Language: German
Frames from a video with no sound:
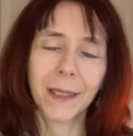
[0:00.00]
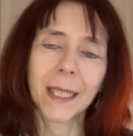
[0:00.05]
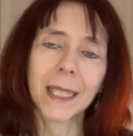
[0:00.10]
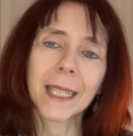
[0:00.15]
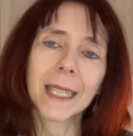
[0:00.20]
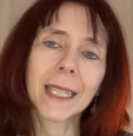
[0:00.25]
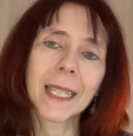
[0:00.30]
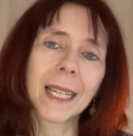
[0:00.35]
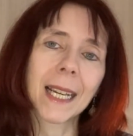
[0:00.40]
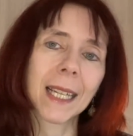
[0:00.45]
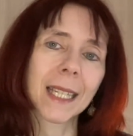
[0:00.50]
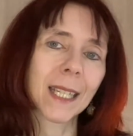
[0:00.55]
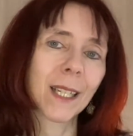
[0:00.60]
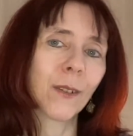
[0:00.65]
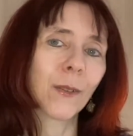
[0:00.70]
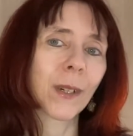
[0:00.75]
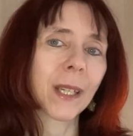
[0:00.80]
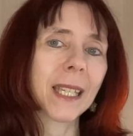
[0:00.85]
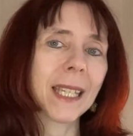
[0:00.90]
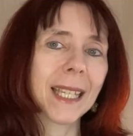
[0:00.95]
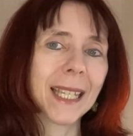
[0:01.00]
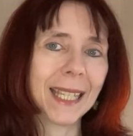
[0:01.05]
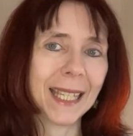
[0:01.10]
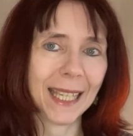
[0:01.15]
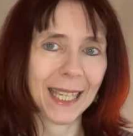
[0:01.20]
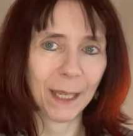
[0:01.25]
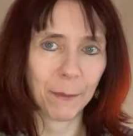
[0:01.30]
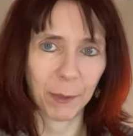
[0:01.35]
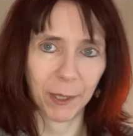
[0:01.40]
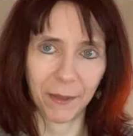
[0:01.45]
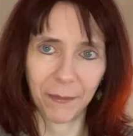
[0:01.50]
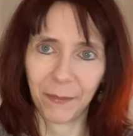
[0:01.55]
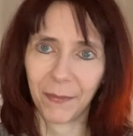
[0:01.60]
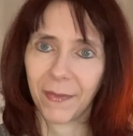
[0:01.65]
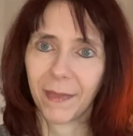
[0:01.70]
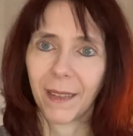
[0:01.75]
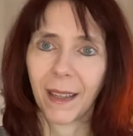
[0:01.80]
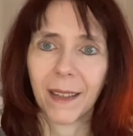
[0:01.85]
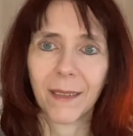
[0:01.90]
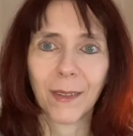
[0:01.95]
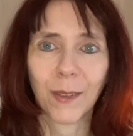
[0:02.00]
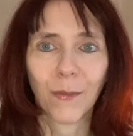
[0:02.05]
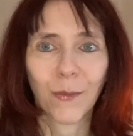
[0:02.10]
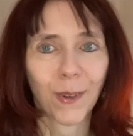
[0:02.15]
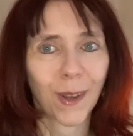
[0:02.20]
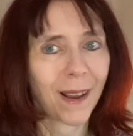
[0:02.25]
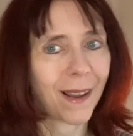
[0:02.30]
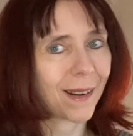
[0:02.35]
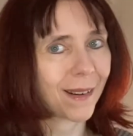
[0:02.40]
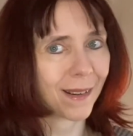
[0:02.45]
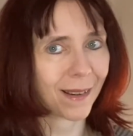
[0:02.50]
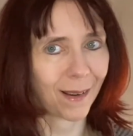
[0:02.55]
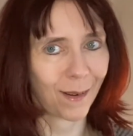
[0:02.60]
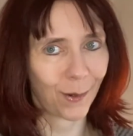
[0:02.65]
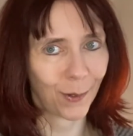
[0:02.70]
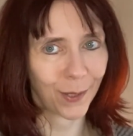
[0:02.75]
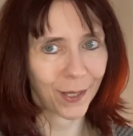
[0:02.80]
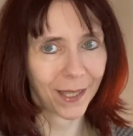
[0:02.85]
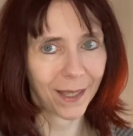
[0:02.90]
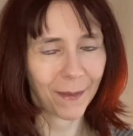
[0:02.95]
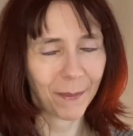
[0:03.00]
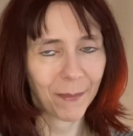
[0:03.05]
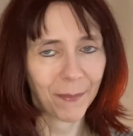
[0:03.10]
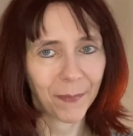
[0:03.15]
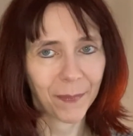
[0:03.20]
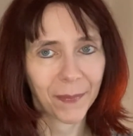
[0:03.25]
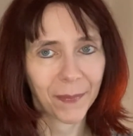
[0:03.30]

Das ist die Kategorie Geben, etwas für andere ausgeben.